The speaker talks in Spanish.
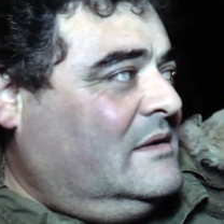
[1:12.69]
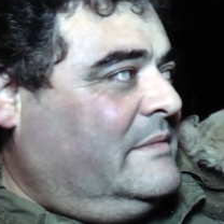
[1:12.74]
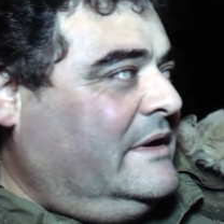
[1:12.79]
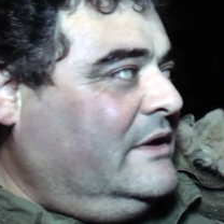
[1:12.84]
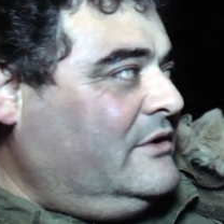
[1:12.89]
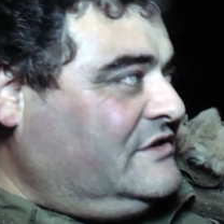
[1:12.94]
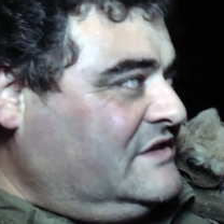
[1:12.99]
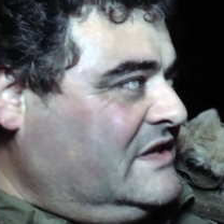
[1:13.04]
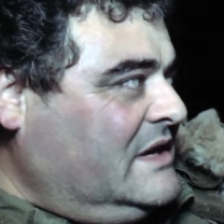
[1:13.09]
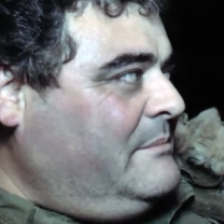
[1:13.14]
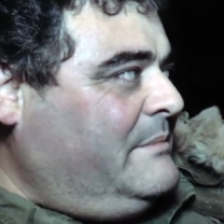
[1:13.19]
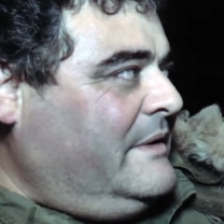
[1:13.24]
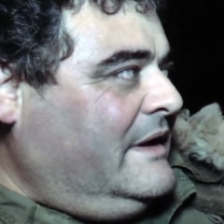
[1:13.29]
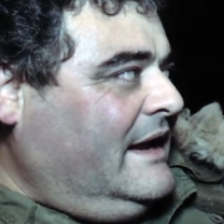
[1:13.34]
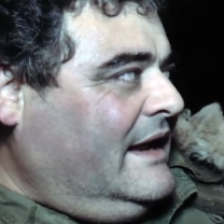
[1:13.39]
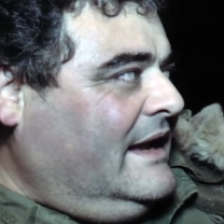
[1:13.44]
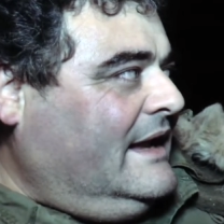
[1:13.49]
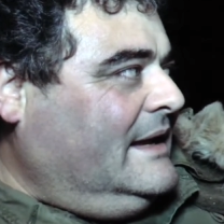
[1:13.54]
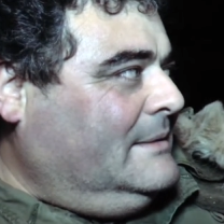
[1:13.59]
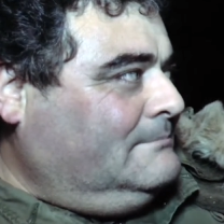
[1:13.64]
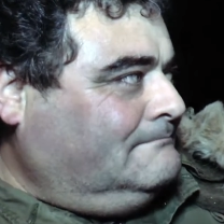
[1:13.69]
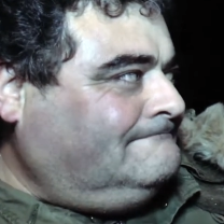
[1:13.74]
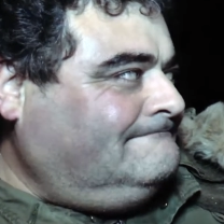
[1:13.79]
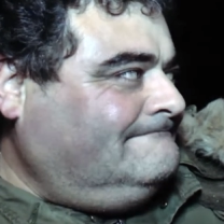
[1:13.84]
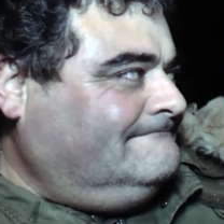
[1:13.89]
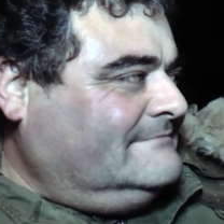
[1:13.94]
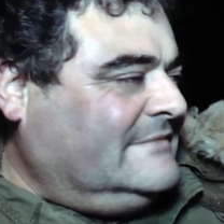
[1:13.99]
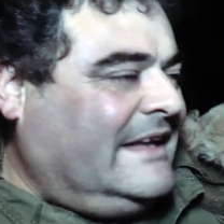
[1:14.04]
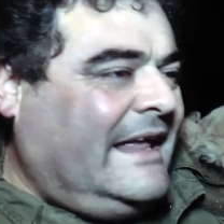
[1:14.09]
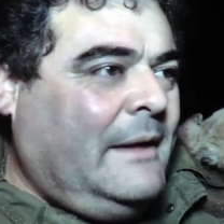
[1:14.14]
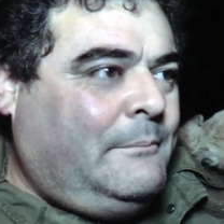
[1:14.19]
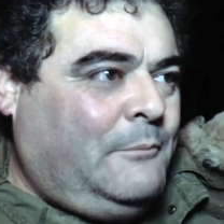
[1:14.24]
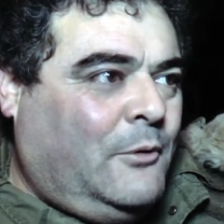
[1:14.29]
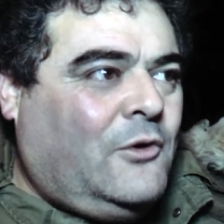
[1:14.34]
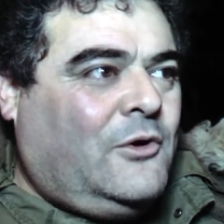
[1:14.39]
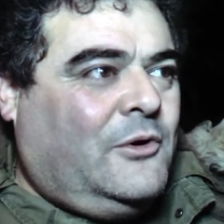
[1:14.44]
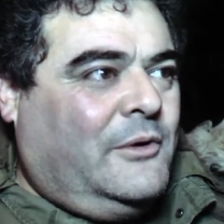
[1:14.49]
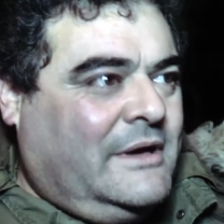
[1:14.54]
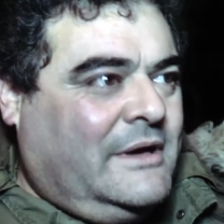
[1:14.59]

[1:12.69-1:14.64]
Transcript: Pero siempre, nada es poco,